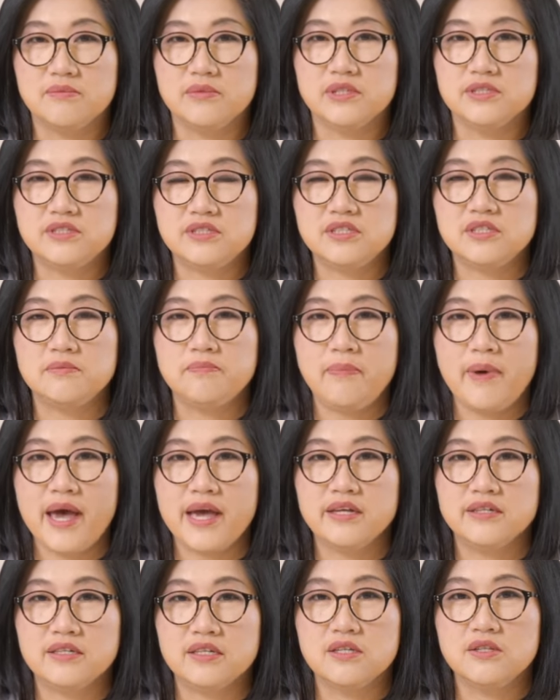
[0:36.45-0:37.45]
么是
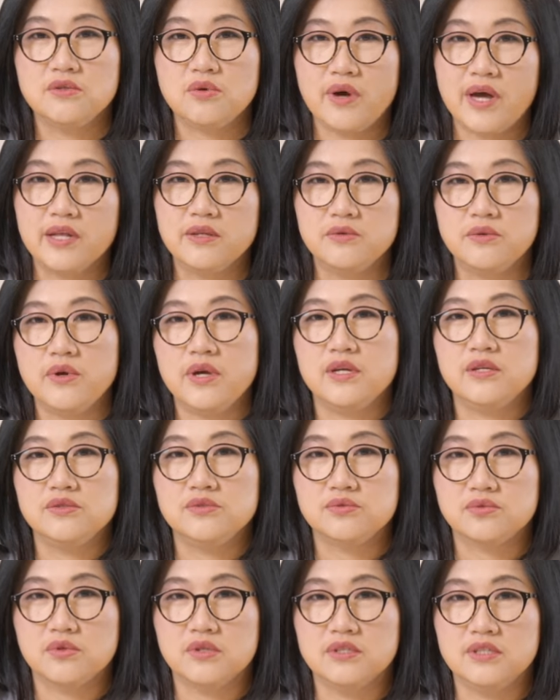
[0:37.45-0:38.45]
拜登团队
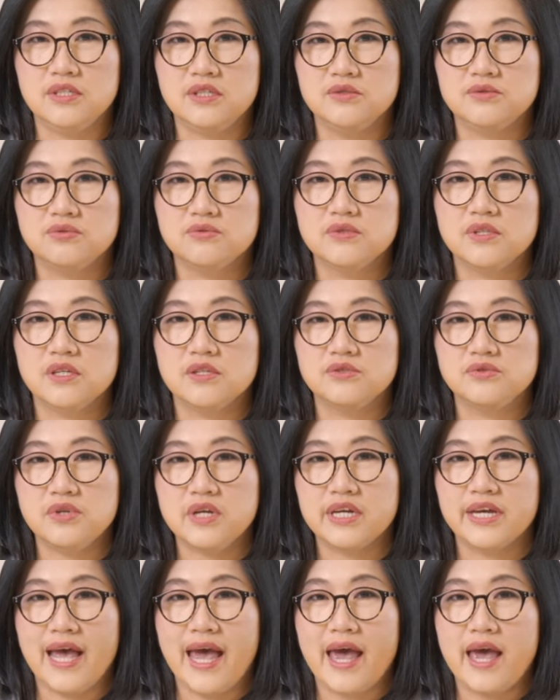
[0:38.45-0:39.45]
所提出的
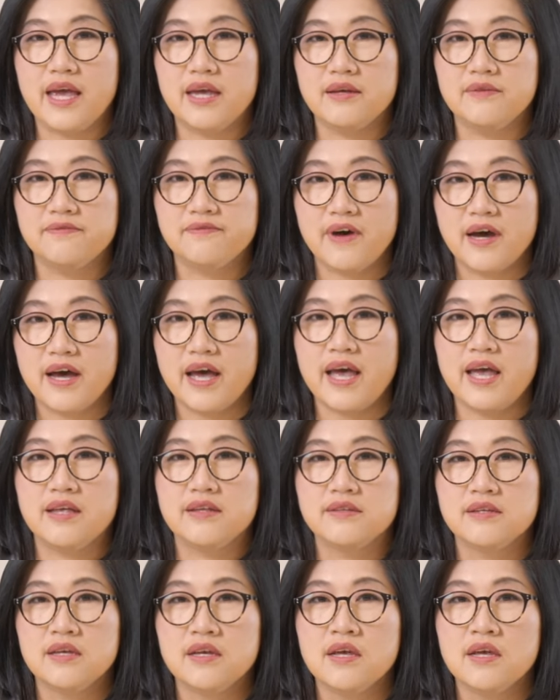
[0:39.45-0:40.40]
税改方案。